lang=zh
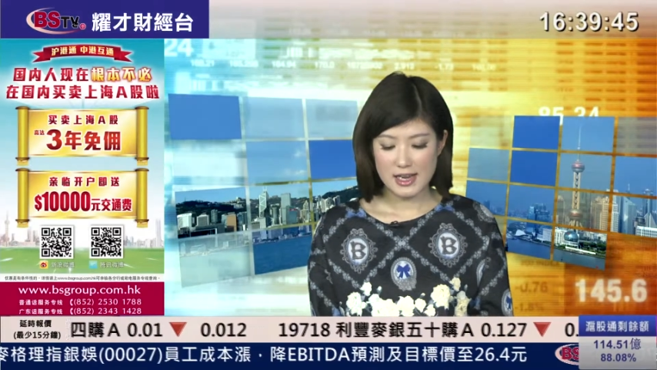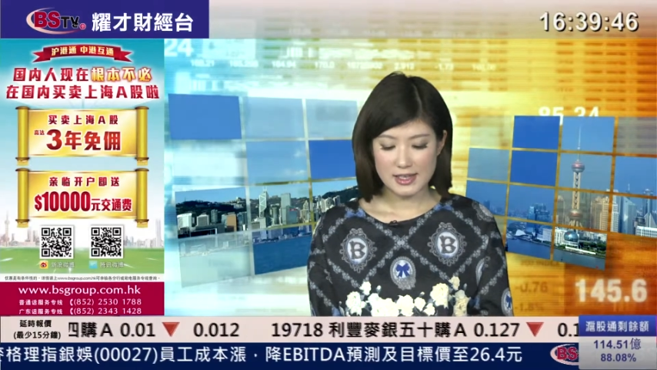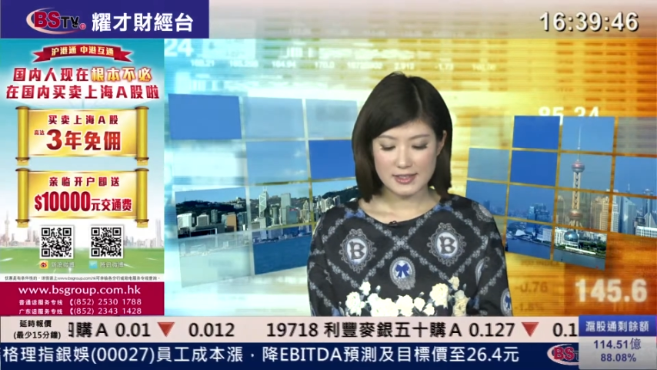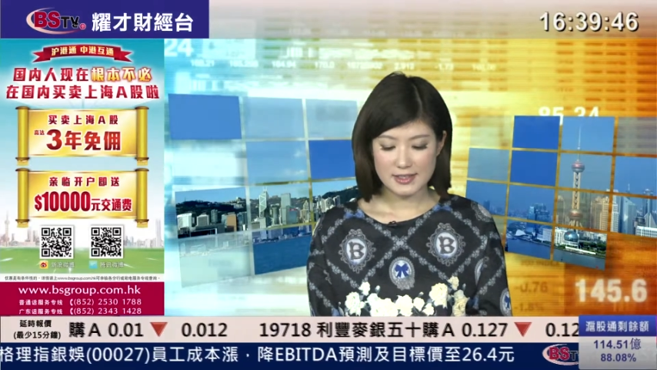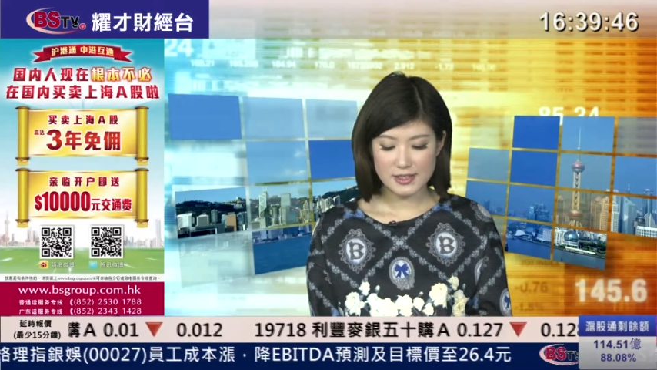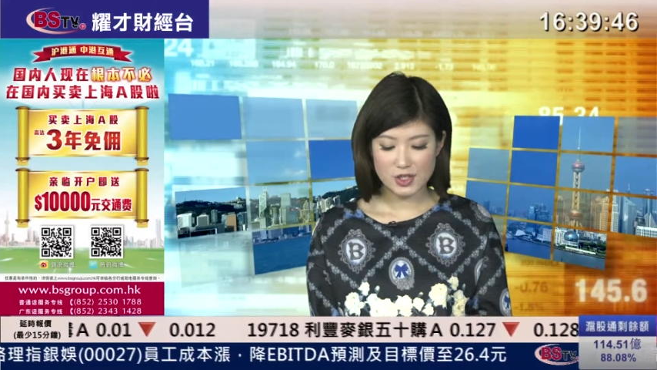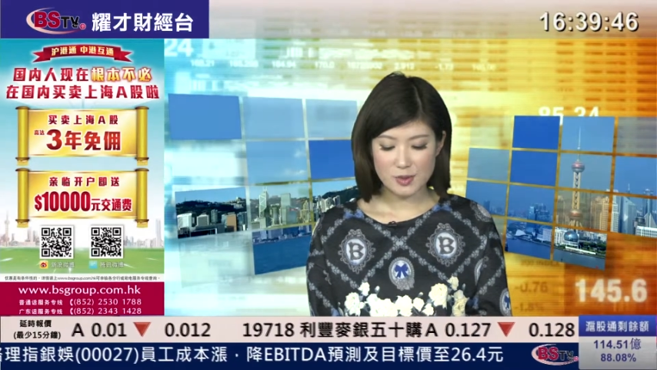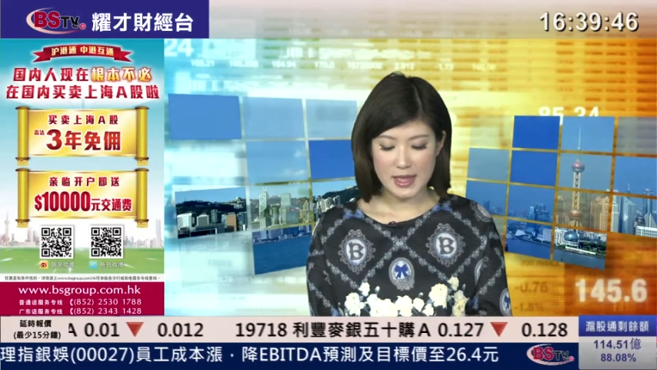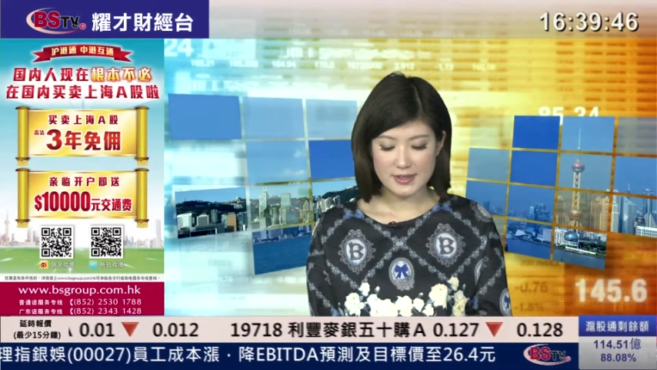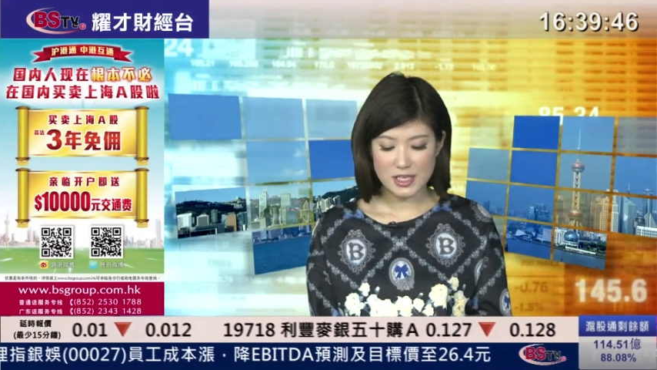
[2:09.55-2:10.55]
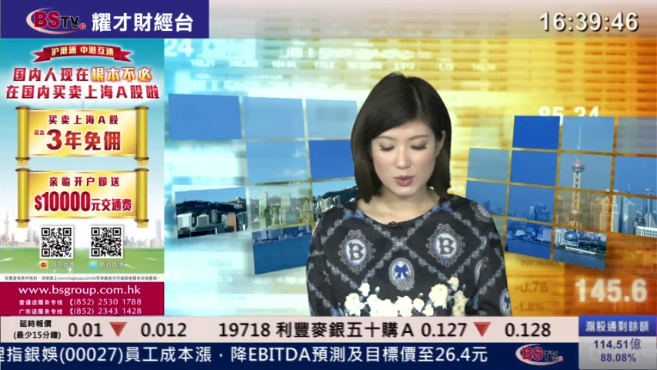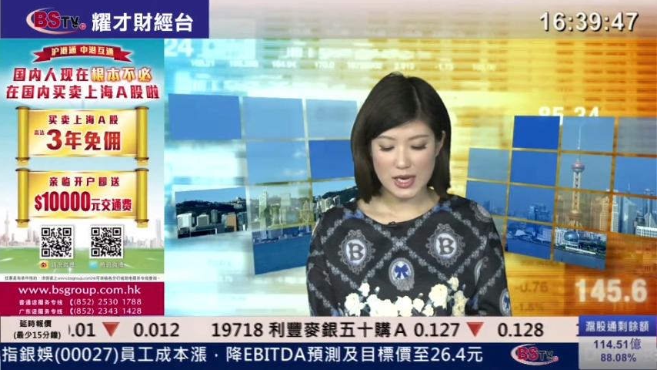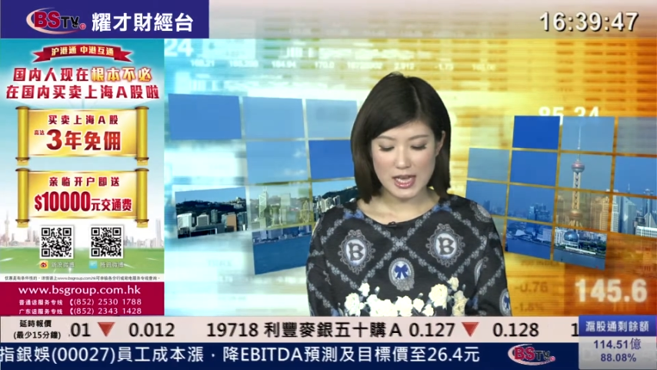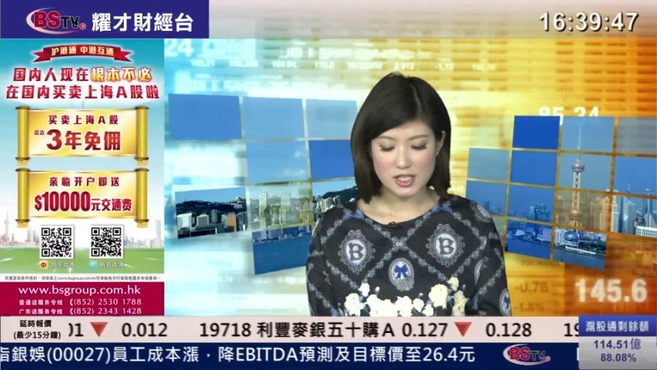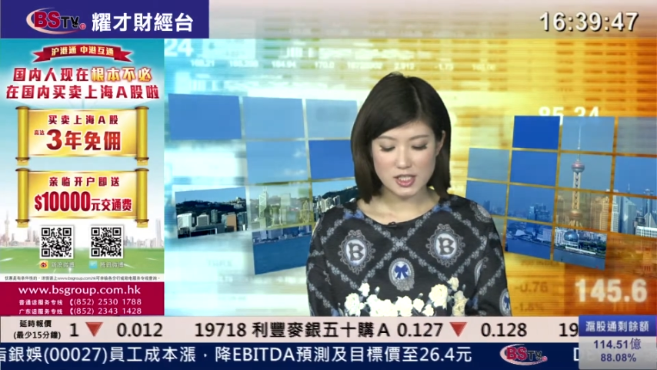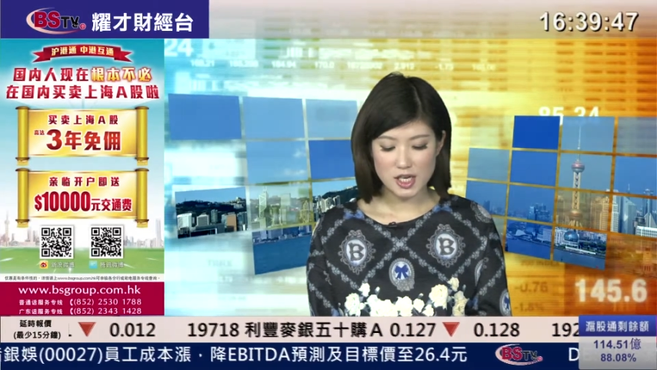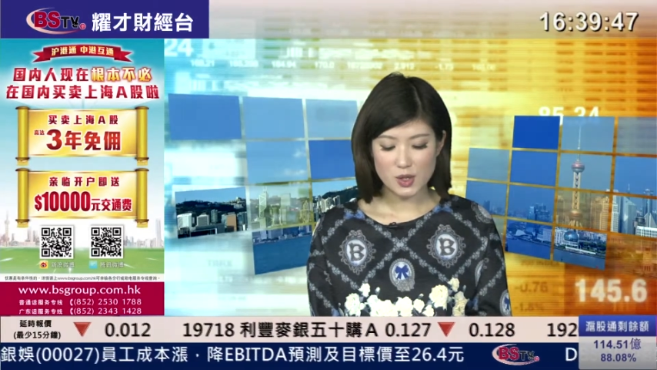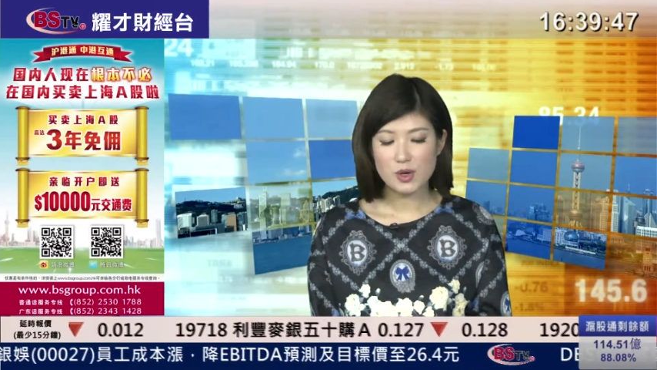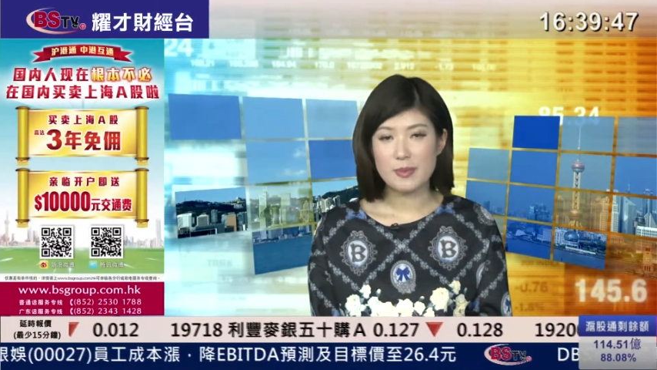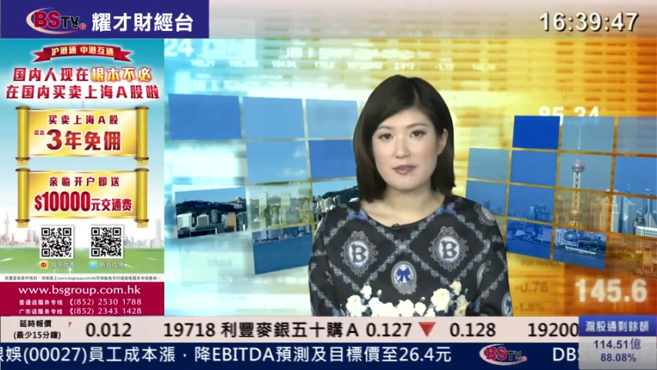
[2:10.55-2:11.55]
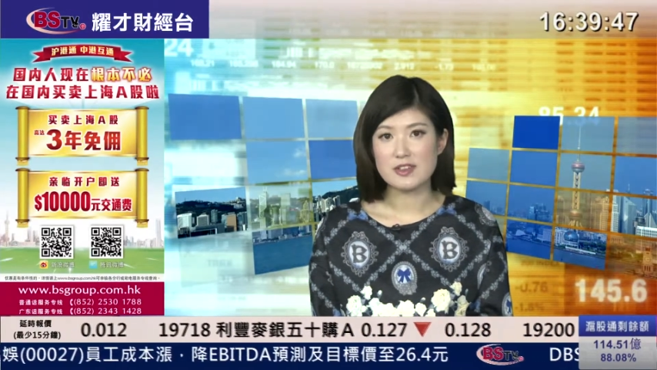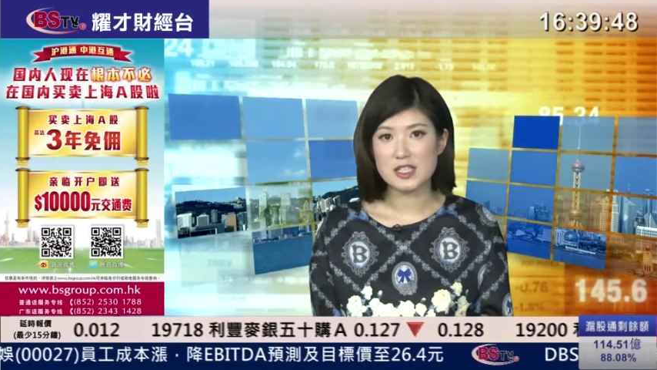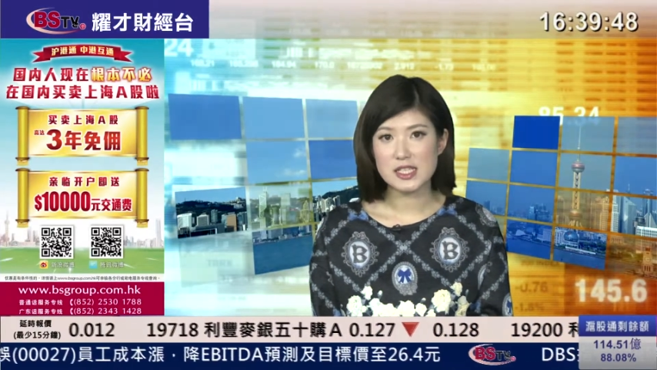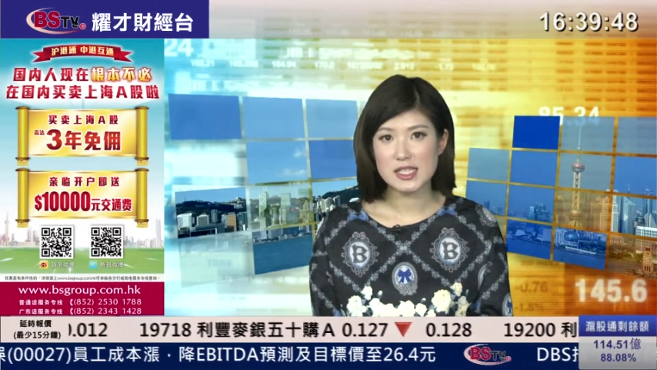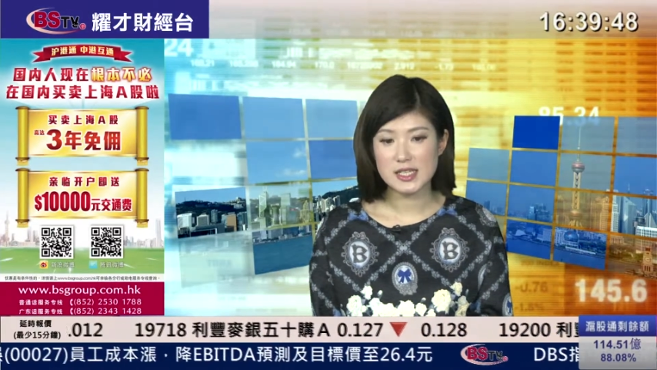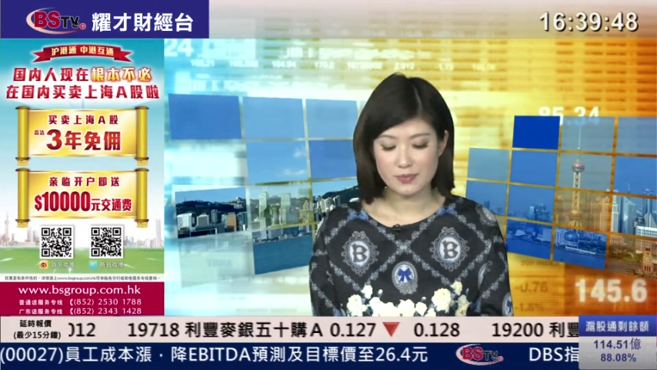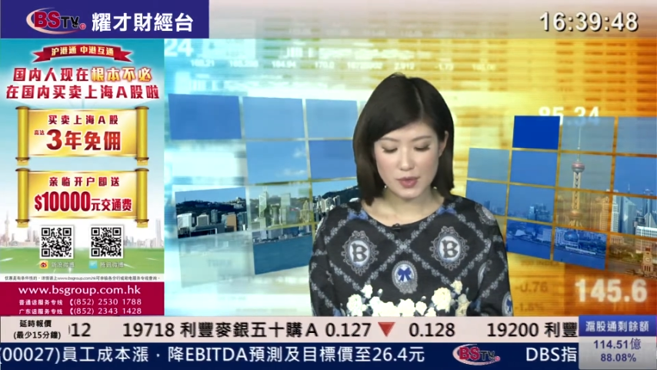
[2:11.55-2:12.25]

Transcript: 临近收盘再度拉升超过百分之一，